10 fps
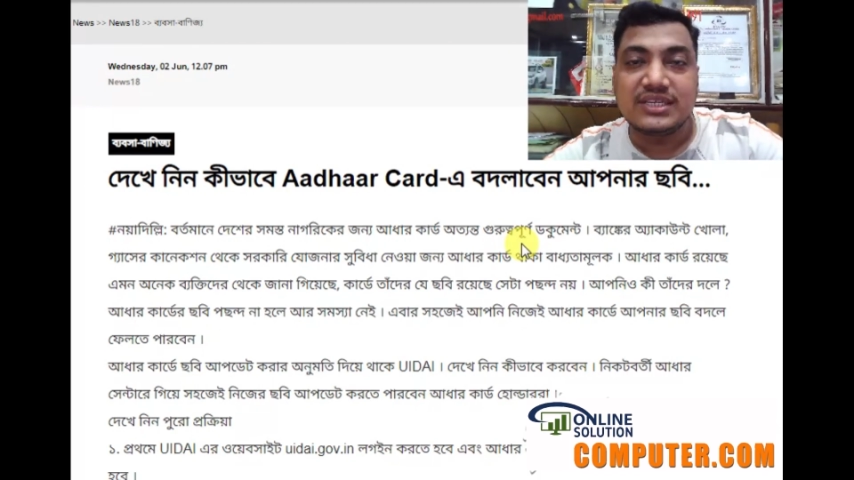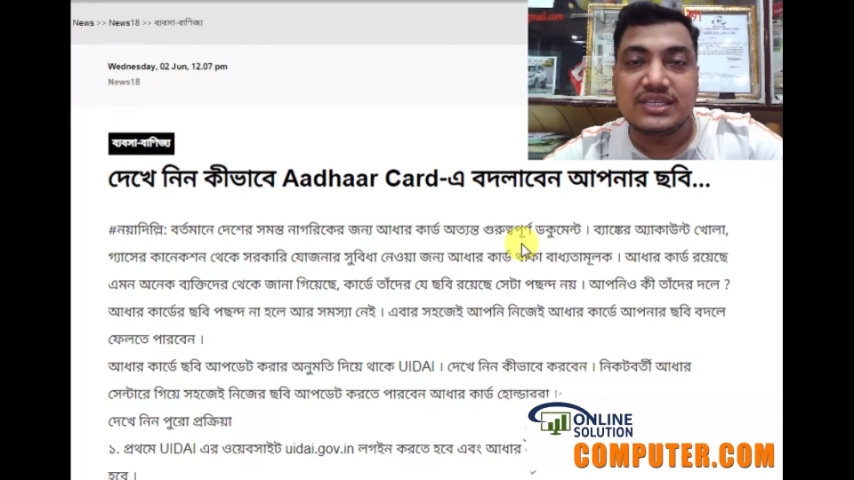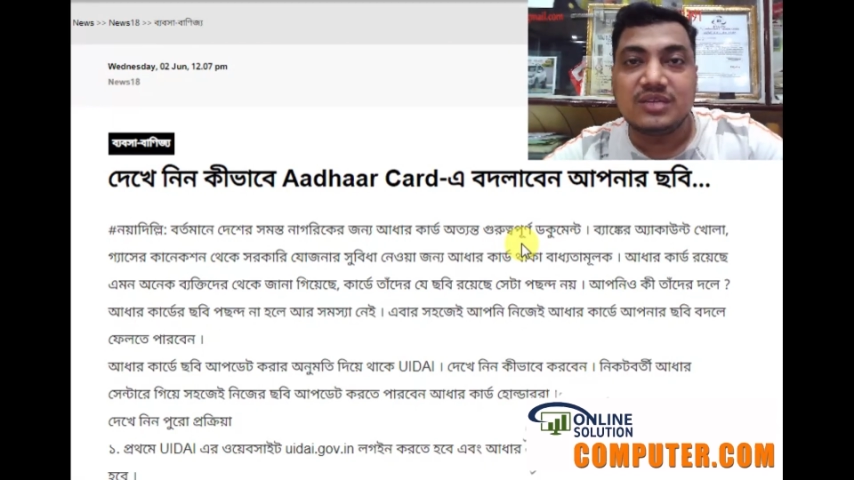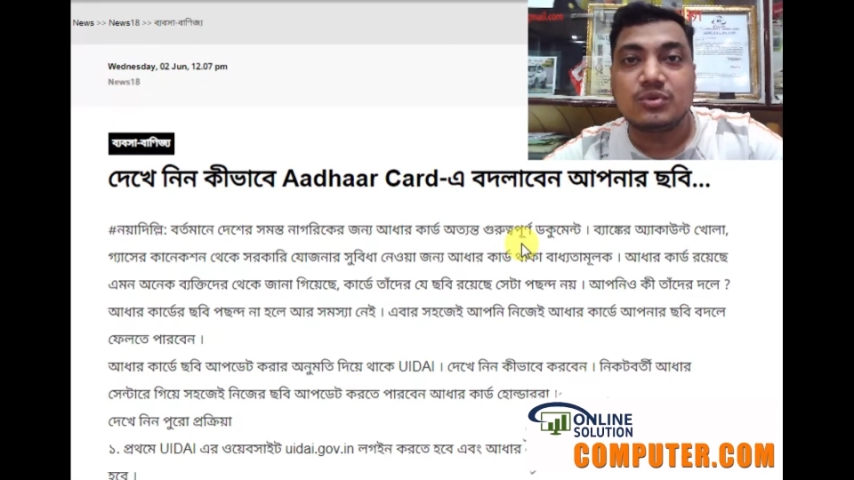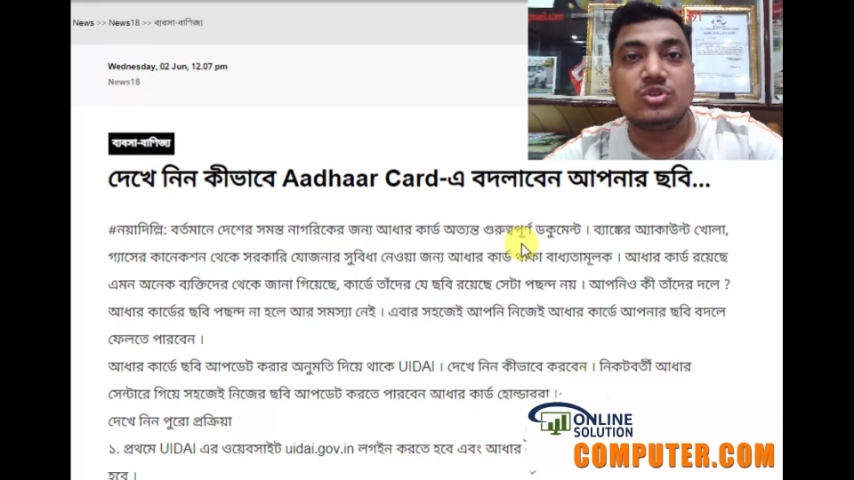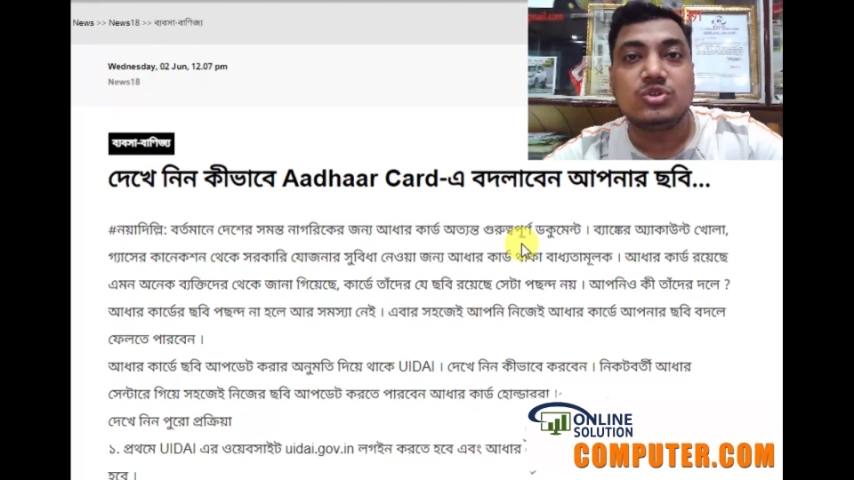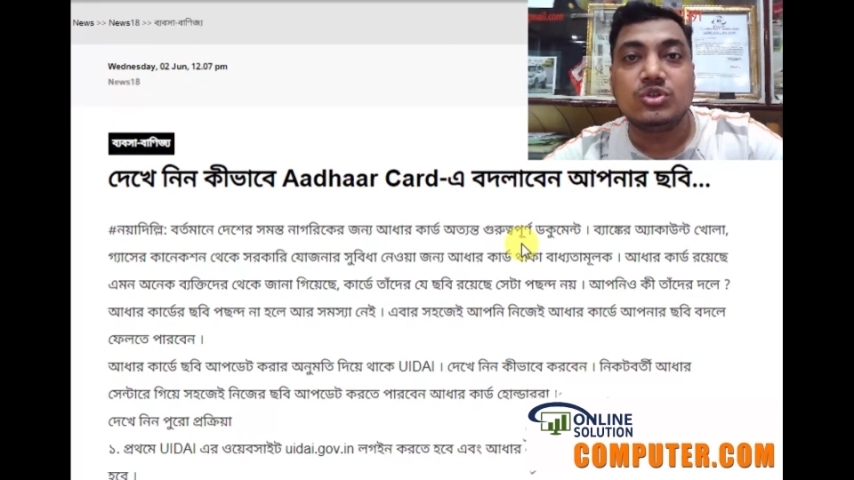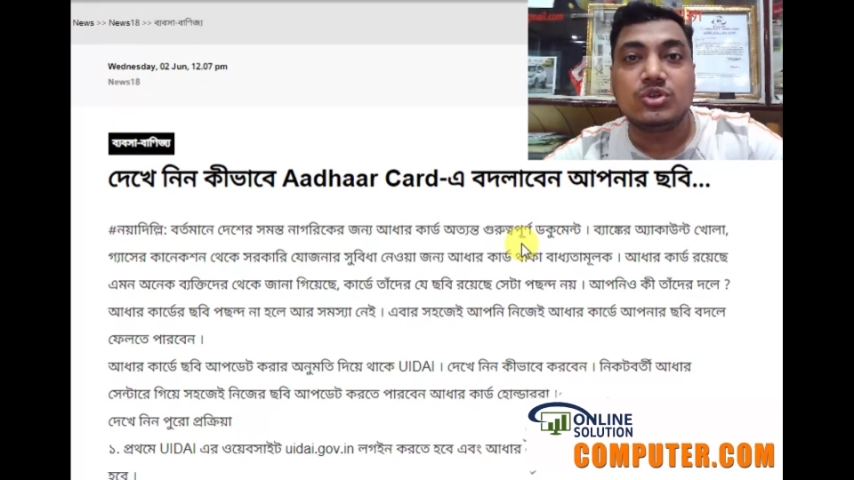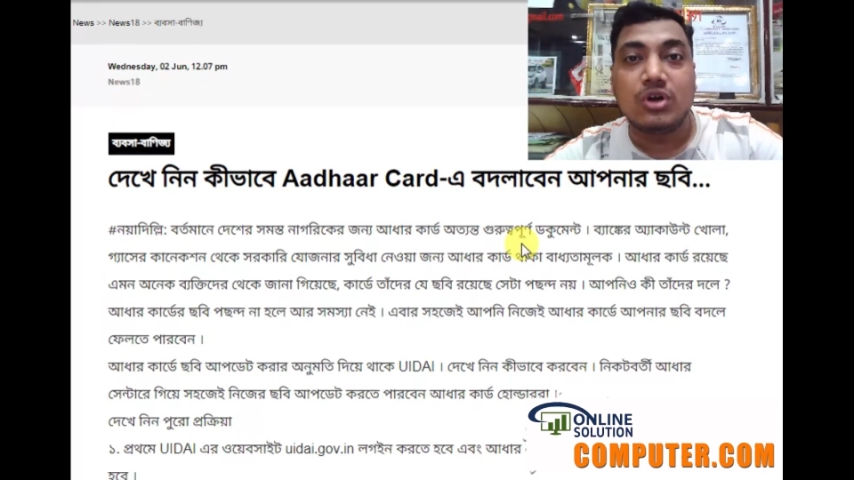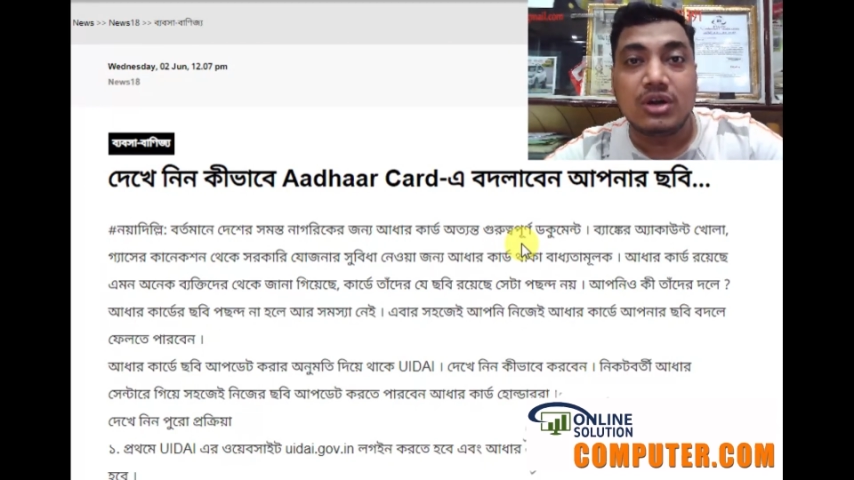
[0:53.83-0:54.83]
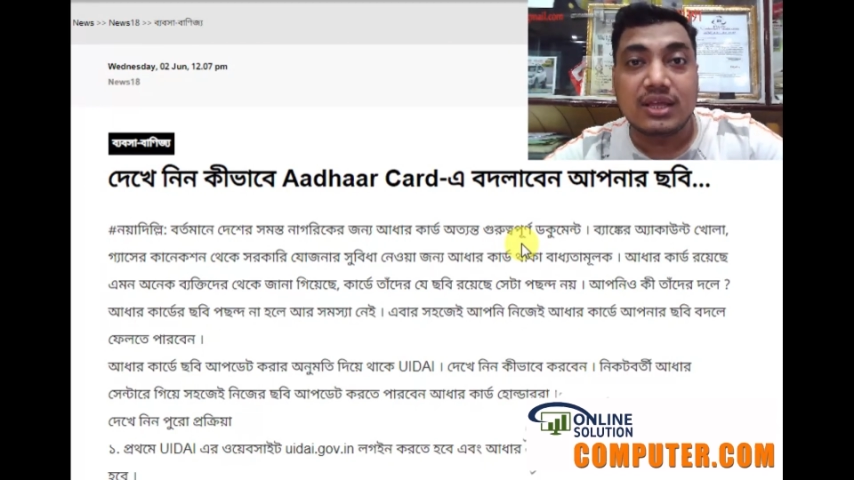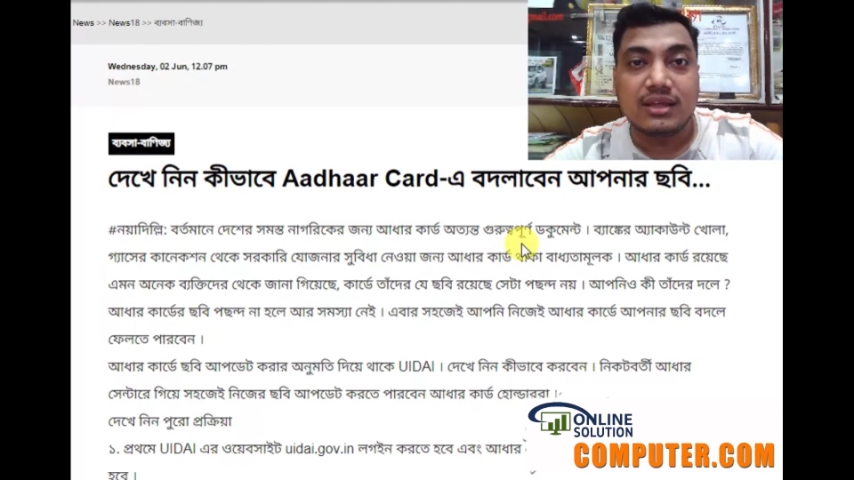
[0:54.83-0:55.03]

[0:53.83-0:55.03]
সেটি পছন্দ নয়